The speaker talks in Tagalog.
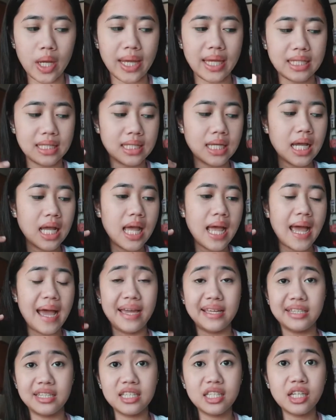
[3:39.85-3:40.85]
And
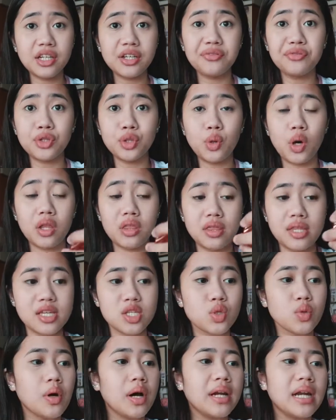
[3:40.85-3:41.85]
I did a review on
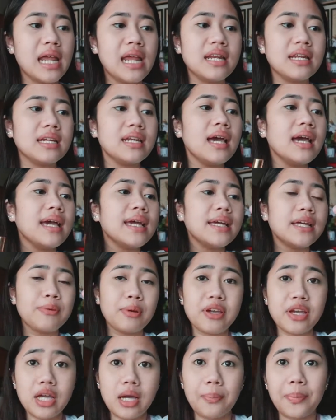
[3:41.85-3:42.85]
this one and
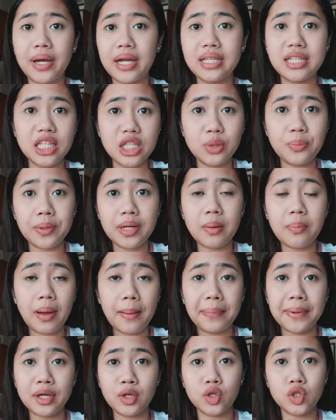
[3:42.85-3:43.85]
kapag hindi niyo pa
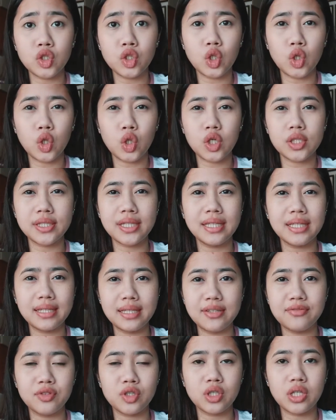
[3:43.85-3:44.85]
napapanood yon
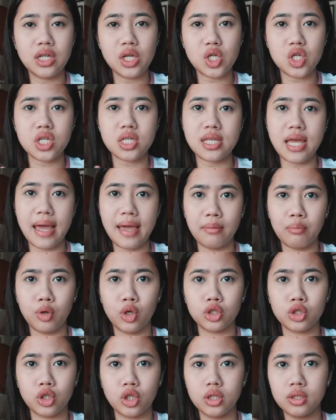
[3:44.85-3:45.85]
ililib ko na lang siya sa i
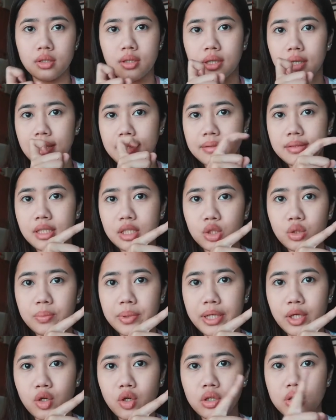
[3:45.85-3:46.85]
button. Dito ba
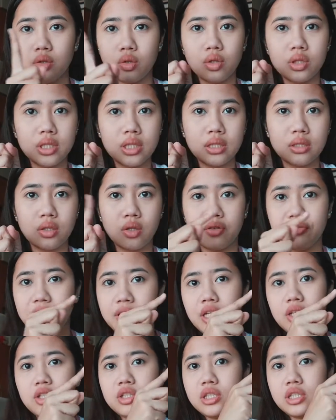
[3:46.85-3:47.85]
yon O dito?
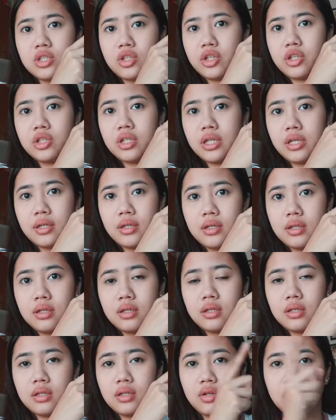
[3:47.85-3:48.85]
Feeling ko dito yun eh.
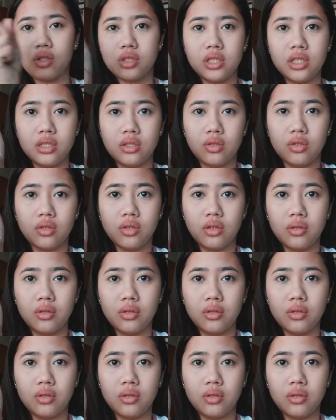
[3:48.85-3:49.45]
O dito.